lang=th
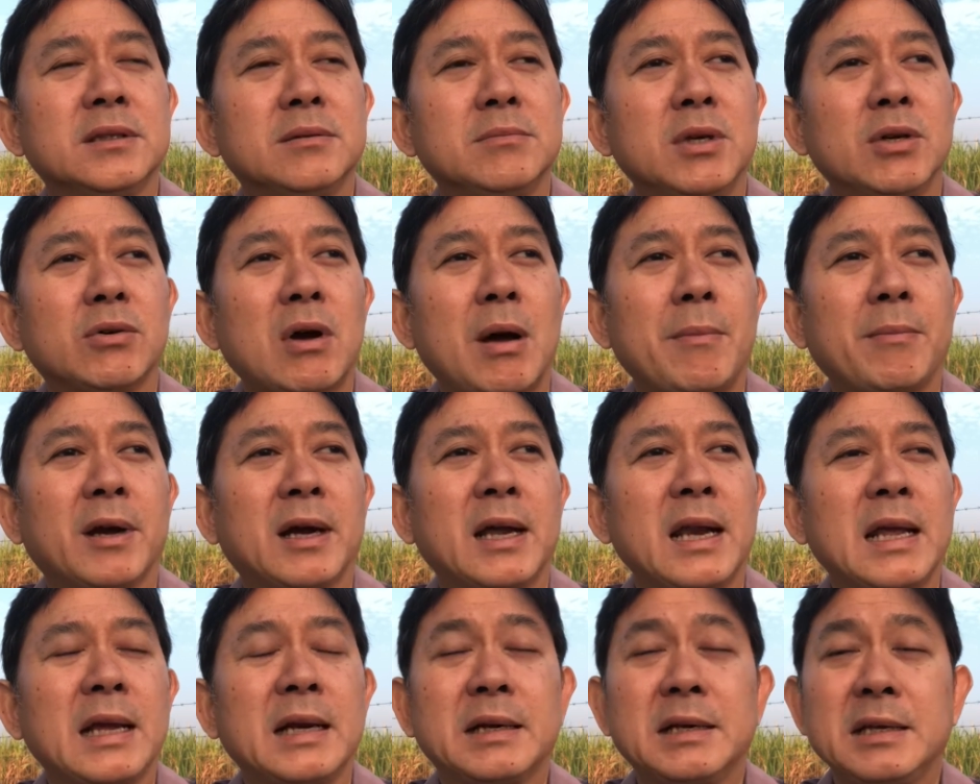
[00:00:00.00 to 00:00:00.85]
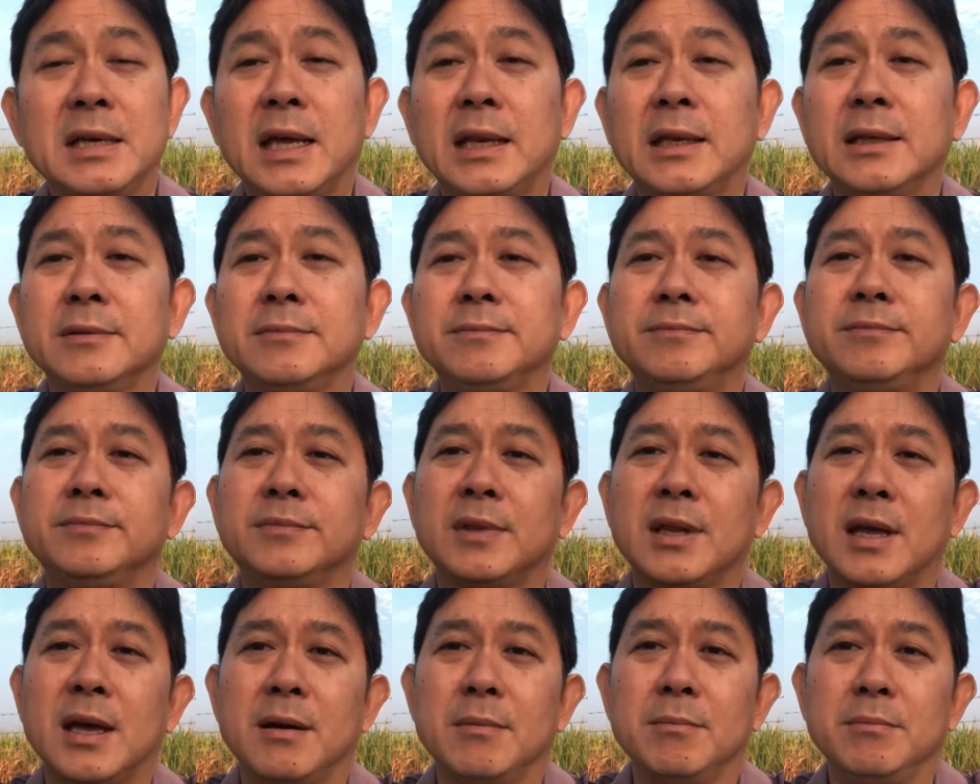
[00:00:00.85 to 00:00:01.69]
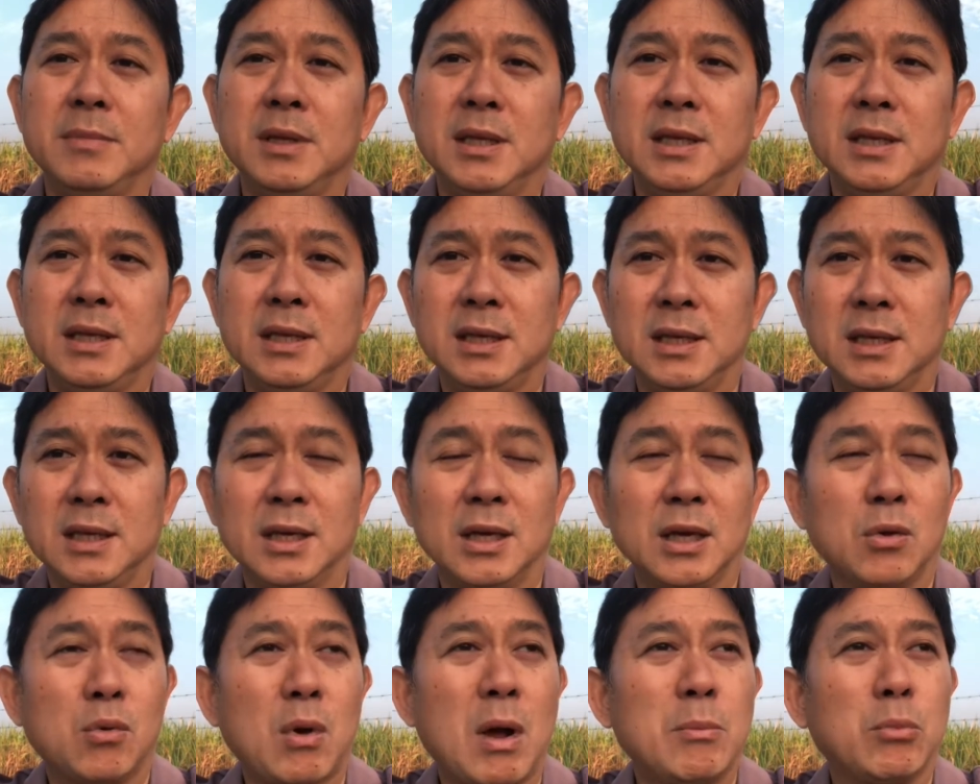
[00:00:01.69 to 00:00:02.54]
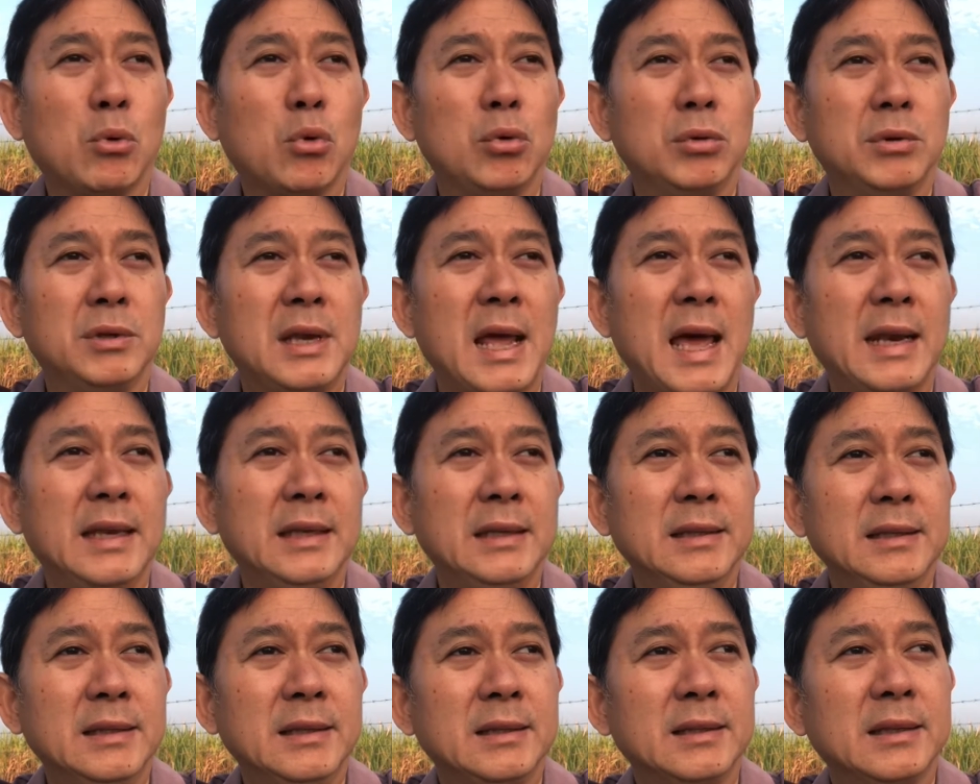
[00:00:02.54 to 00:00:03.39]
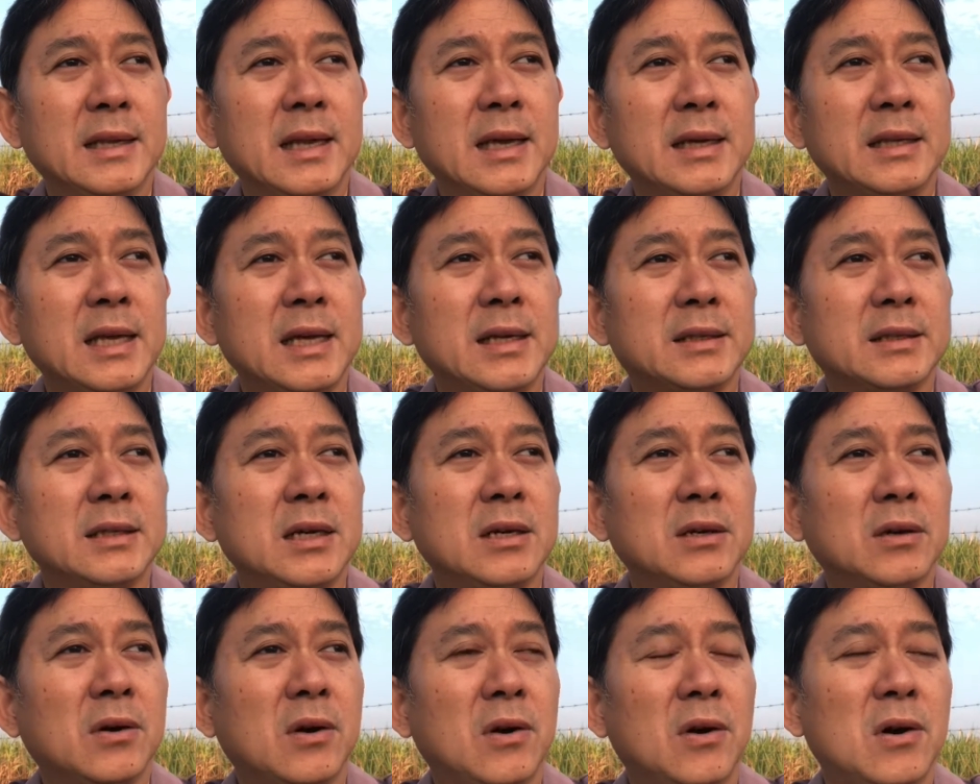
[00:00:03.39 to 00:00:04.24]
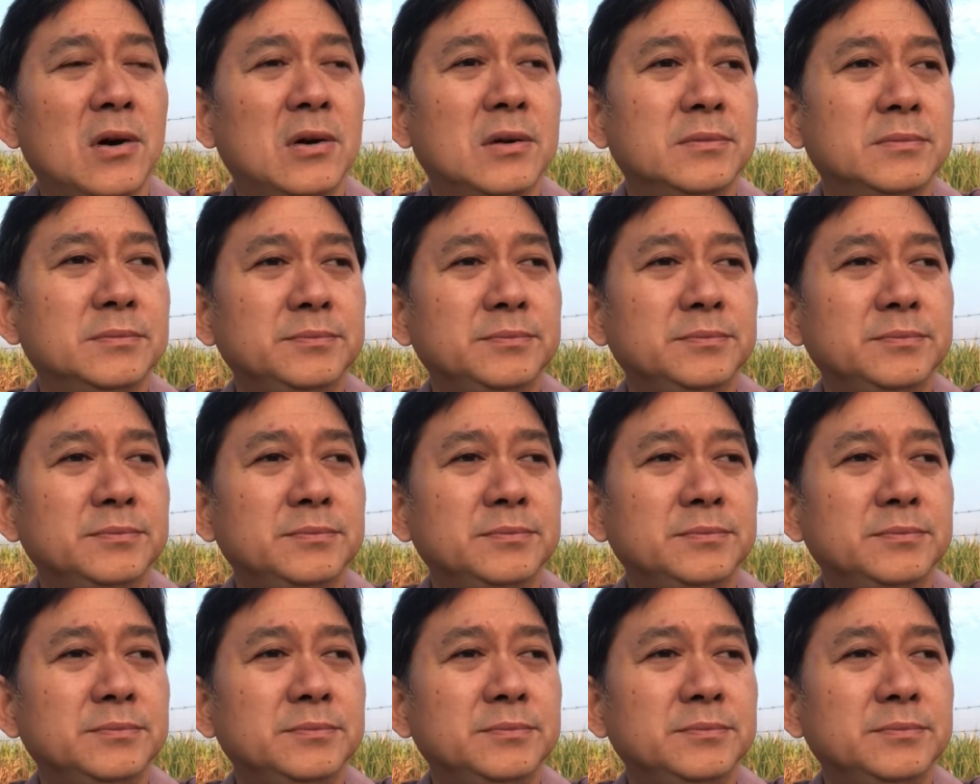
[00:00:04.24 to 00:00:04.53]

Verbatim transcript: มีความเคร่งเครียดนะมีความกดดันนะในเรื่องของ